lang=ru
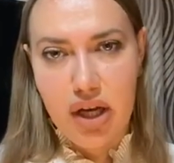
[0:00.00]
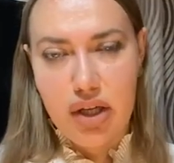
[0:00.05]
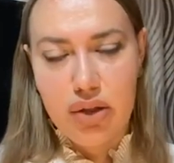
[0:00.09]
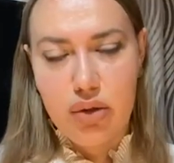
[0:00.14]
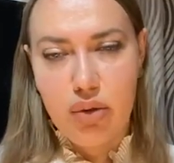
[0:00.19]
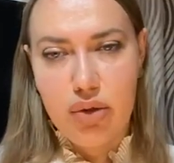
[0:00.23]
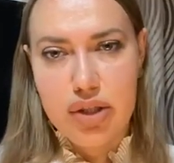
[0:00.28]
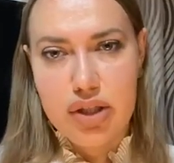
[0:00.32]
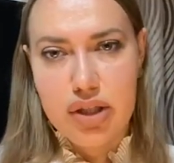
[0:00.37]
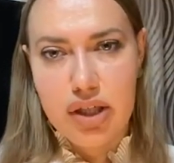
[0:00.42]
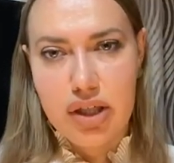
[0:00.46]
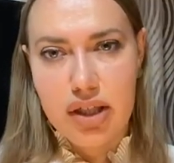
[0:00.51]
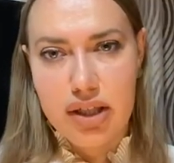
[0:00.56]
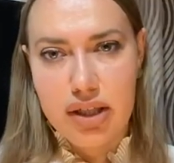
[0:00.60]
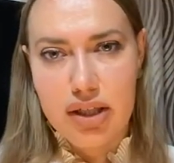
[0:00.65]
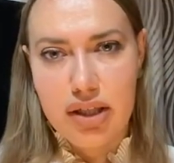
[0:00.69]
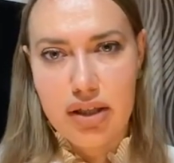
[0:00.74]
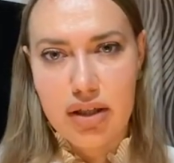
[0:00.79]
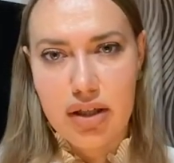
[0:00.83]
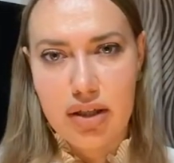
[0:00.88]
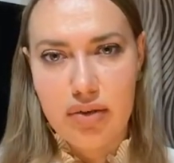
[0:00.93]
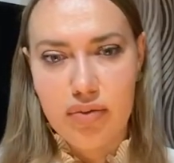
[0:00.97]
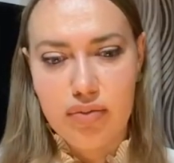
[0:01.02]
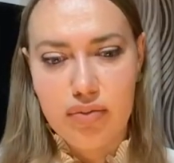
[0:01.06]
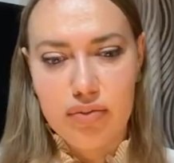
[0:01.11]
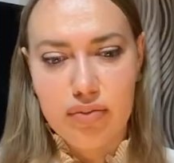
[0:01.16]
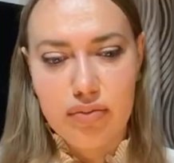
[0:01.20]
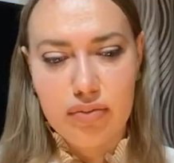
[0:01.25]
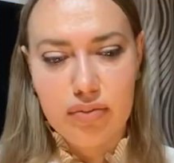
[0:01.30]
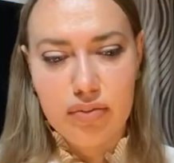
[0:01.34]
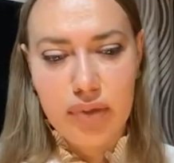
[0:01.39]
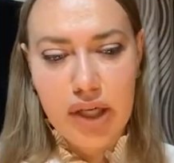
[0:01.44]
То есть это
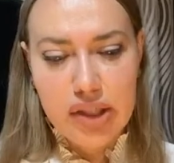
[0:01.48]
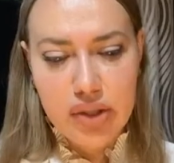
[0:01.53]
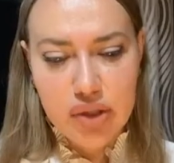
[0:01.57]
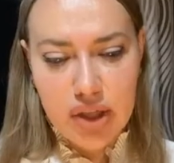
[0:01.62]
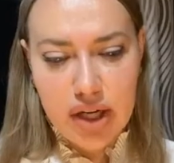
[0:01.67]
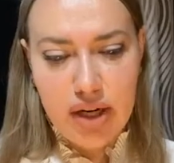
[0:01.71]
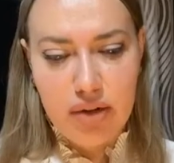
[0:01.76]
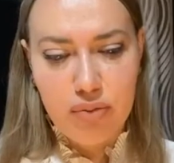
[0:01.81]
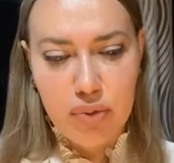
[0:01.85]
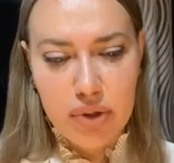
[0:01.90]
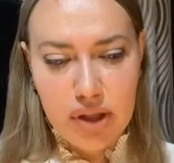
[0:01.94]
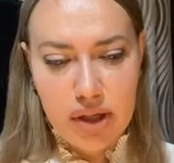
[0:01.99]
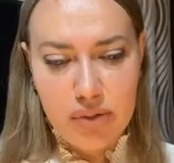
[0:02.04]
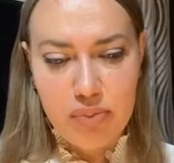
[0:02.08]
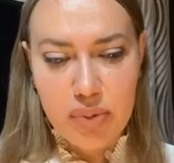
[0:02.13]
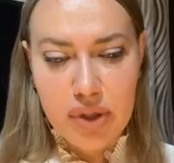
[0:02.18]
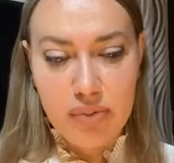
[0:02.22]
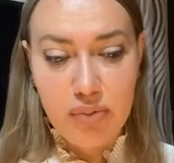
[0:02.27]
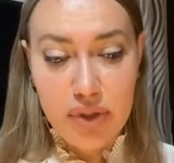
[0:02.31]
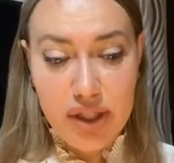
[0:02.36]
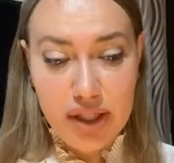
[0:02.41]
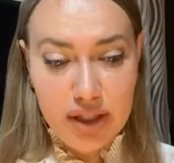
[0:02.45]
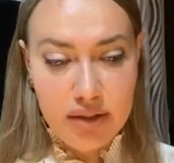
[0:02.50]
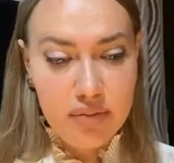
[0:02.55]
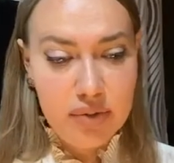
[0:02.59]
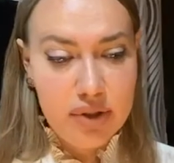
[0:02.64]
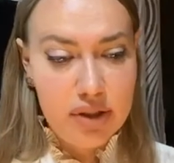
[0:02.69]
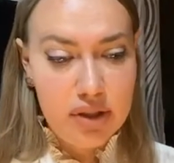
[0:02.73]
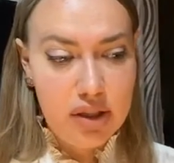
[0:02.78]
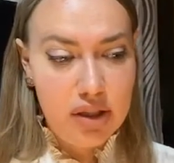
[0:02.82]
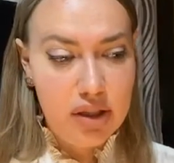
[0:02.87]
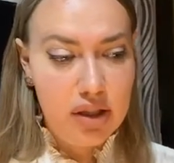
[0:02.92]
большая была
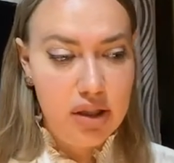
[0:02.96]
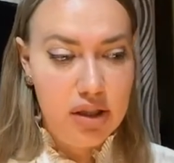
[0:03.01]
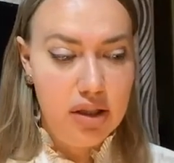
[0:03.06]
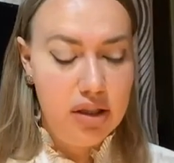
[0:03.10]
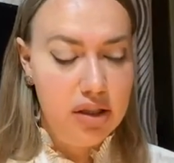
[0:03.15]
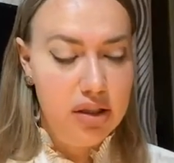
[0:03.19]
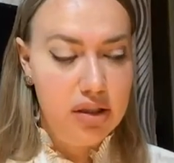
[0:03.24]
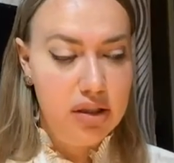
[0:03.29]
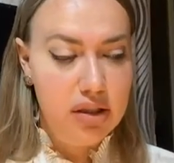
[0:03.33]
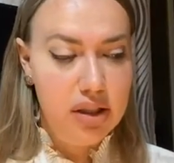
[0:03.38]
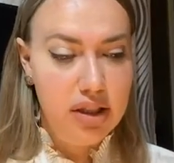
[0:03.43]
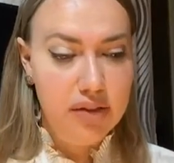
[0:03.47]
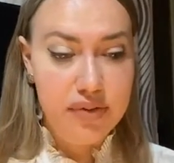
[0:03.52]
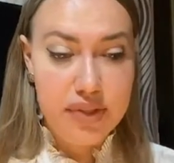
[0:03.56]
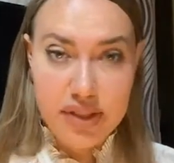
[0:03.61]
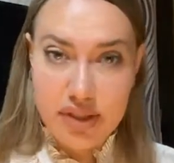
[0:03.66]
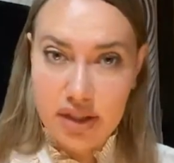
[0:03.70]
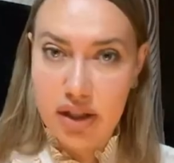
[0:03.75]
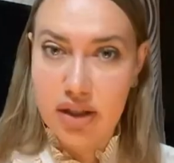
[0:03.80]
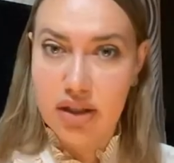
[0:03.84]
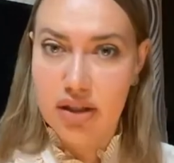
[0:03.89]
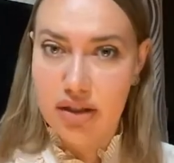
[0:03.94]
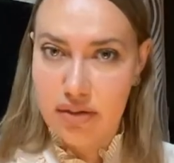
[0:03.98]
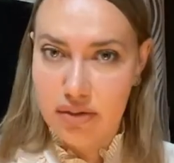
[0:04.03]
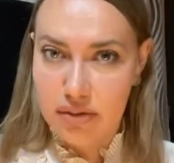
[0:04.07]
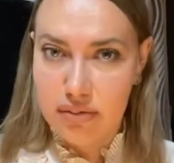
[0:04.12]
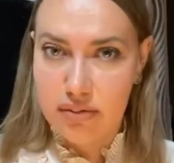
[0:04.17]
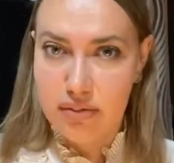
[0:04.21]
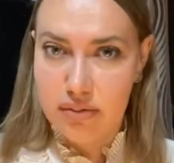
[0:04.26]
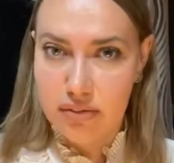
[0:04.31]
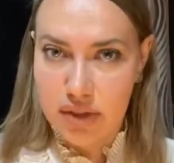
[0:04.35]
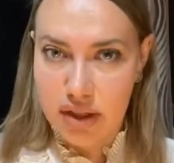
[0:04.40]
проблема для всех,
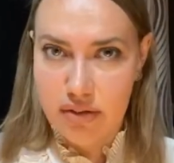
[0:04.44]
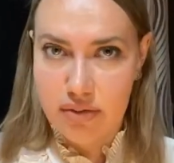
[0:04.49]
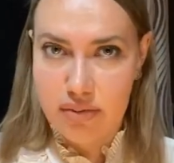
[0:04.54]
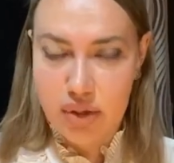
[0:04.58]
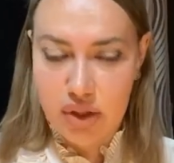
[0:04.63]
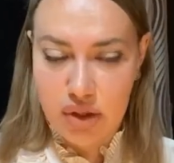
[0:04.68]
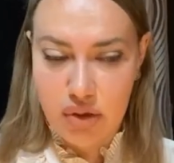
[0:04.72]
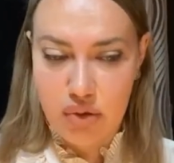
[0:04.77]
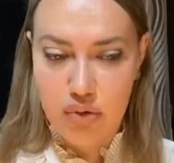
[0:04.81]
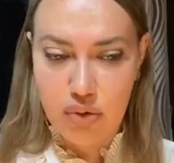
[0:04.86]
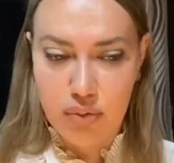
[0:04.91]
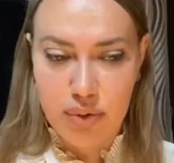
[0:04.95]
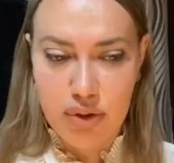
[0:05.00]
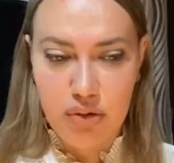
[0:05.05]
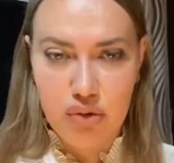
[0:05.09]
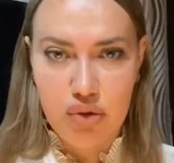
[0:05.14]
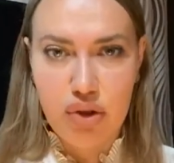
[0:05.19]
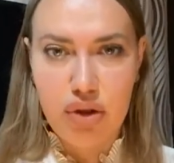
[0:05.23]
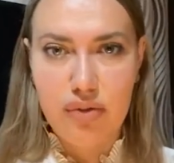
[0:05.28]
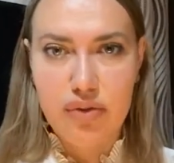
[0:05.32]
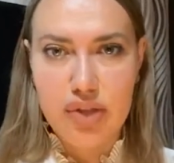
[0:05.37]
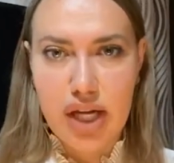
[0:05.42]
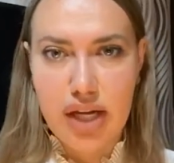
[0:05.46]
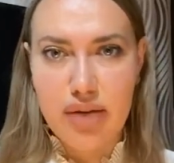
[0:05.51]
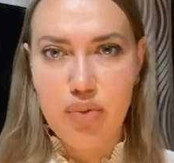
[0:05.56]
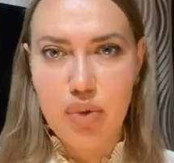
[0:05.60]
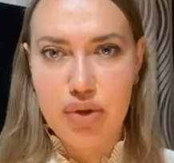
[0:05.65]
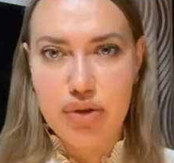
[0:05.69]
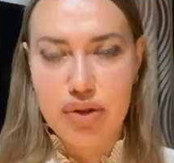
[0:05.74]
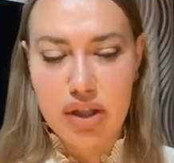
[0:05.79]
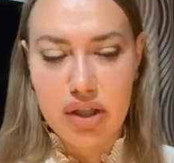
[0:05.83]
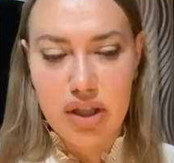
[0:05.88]
я вам скажу, потому что взять
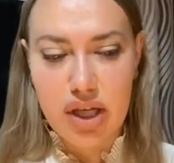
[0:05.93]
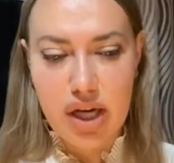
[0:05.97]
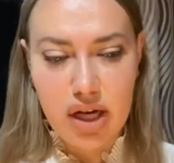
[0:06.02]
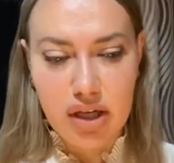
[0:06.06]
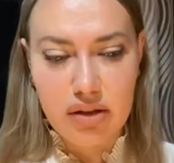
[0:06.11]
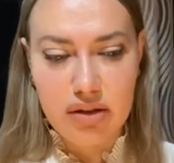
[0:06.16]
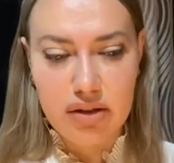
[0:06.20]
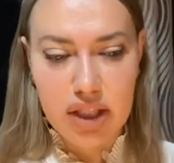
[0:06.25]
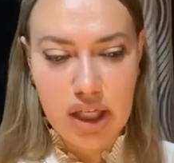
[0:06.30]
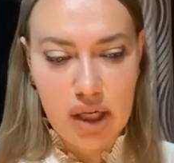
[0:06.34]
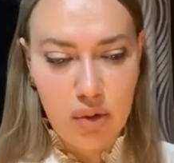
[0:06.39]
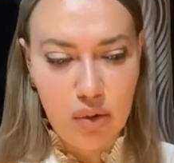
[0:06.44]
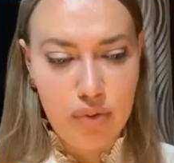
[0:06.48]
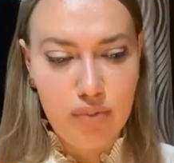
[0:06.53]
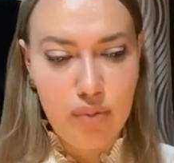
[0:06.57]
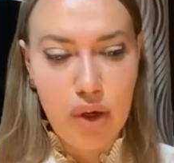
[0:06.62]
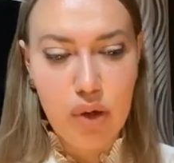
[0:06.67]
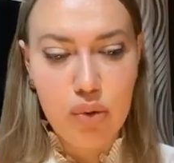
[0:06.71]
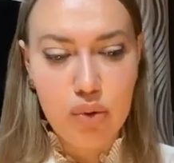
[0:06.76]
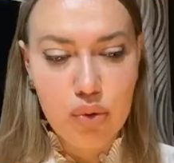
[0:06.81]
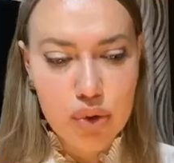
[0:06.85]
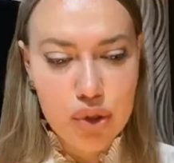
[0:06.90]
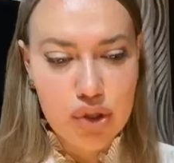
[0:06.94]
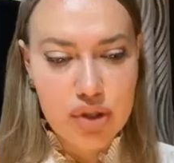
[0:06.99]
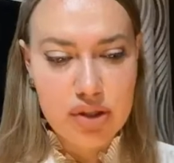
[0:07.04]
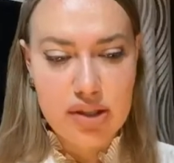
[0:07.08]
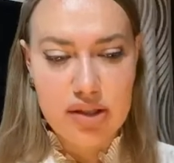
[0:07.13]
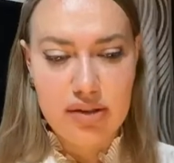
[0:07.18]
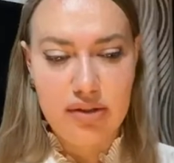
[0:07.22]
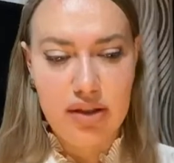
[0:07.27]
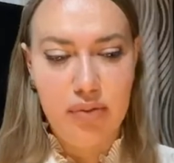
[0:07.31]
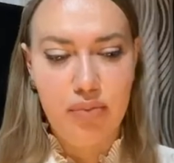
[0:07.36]
просто так такой
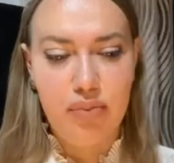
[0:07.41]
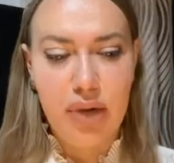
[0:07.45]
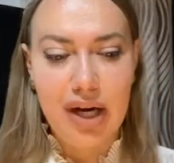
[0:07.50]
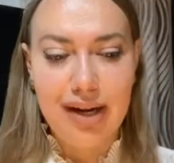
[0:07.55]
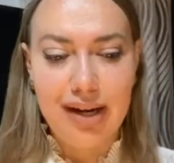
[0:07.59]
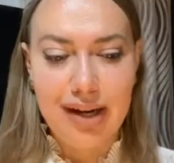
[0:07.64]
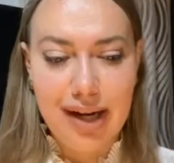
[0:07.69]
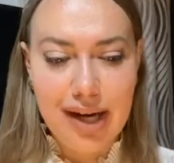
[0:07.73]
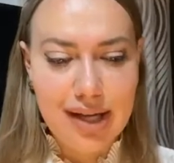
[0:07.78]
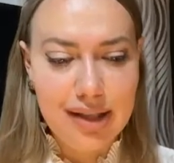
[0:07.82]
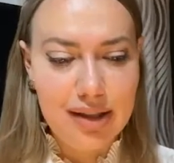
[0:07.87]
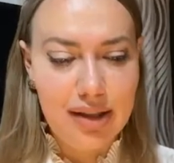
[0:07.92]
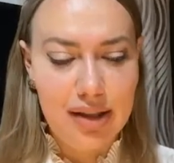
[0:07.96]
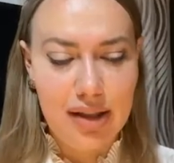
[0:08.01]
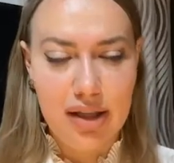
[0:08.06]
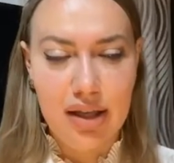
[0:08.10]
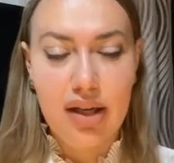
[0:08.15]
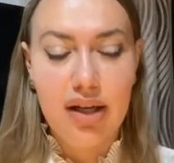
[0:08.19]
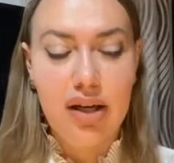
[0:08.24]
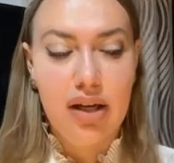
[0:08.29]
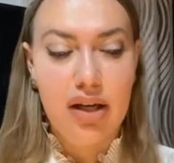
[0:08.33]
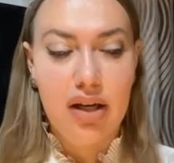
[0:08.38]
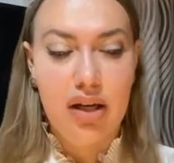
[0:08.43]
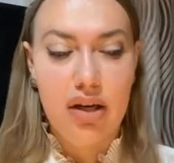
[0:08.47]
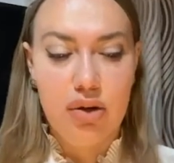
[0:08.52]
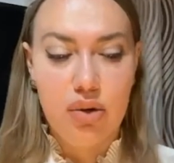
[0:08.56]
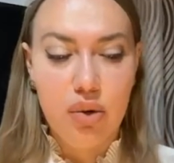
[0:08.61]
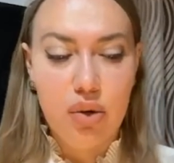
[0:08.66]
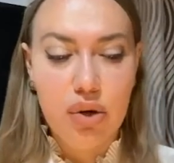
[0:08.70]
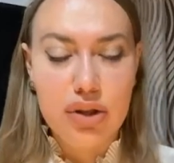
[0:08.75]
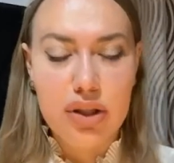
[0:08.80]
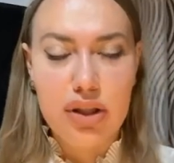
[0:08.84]
могущественный, богатый
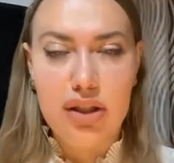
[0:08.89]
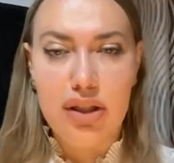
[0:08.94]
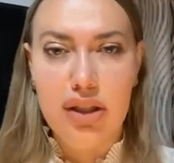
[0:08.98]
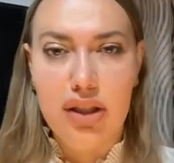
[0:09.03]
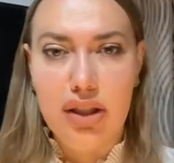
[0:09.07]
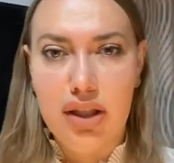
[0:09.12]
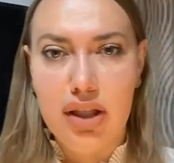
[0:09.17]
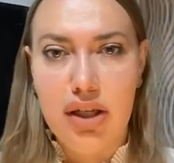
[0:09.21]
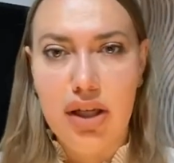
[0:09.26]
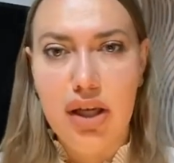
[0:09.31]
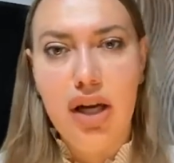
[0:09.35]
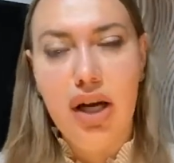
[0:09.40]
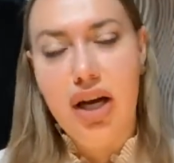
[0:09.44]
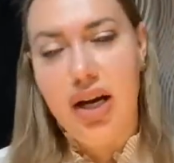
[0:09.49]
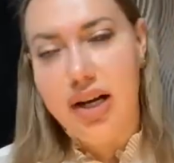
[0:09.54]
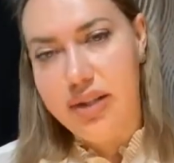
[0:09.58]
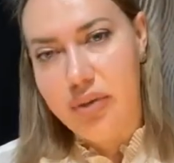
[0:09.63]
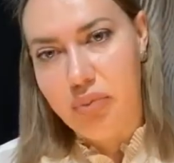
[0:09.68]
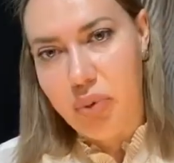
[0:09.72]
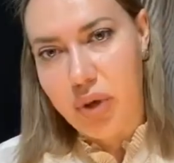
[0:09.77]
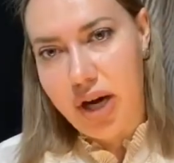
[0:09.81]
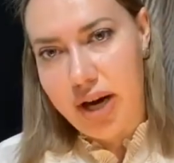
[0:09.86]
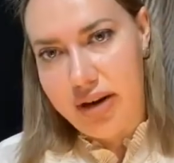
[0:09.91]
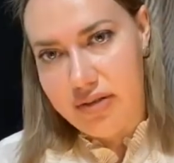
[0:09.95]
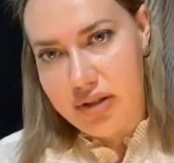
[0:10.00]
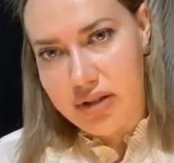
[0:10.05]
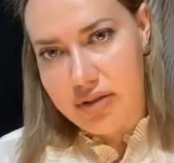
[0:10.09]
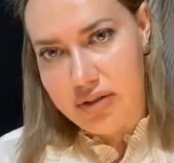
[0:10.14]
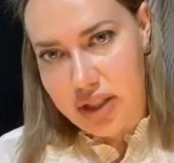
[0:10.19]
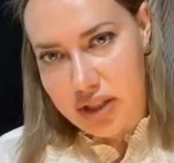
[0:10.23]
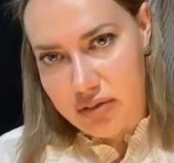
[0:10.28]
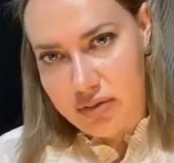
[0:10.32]
род и отправить
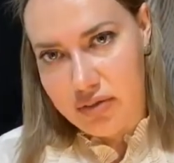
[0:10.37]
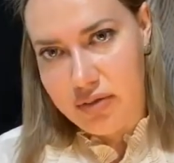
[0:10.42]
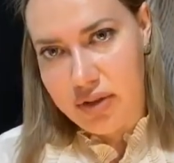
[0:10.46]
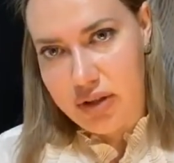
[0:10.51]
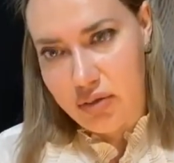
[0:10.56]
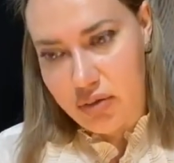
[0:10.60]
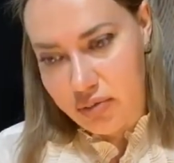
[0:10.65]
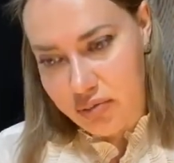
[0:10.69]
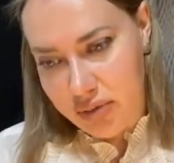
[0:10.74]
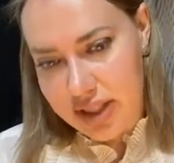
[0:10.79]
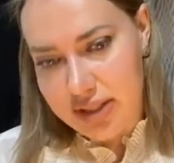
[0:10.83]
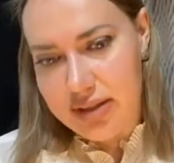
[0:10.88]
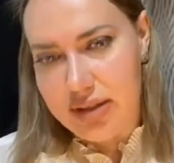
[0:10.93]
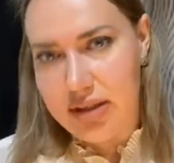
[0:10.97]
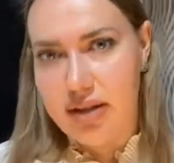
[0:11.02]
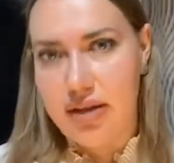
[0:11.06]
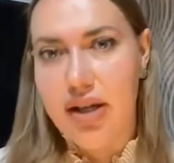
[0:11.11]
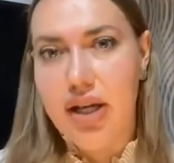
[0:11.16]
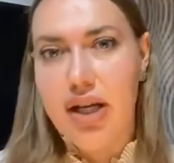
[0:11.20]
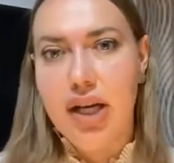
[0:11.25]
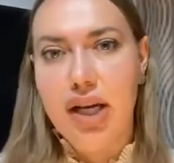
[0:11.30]
всем в одно место.